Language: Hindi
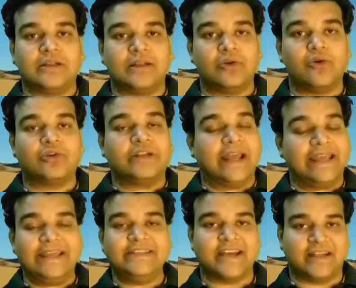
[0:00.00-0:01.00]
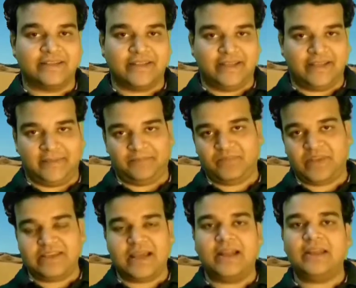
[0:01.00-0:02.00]
लोग नहीं जानते हैं
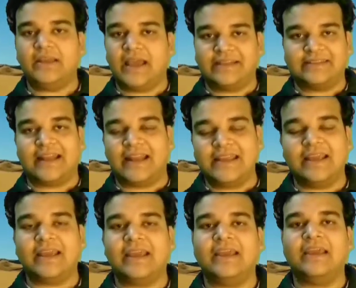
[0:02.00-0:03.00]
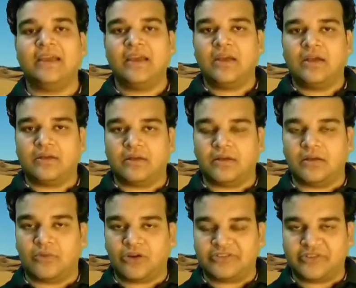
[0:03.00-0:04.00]
यानी ऐसा नहीं है कि
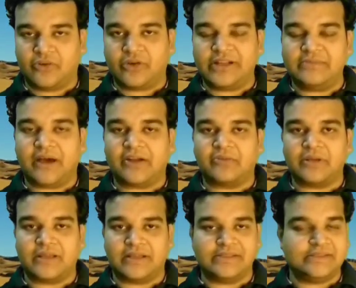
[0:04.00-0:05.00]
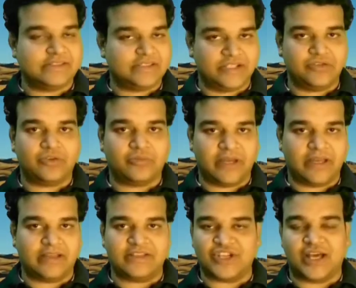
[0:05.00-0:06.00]
बहुत से लोग इन बारों में इन चीज़ों
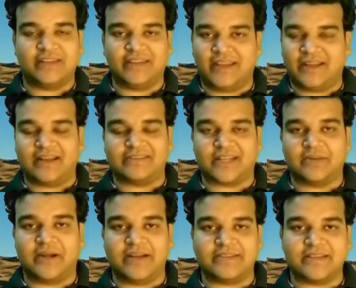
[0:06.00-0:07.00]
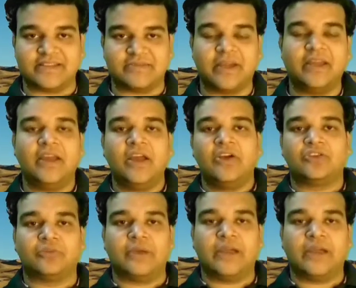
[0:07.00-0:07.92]
में जानते हैं क्लासिकल मेडिसिन में तो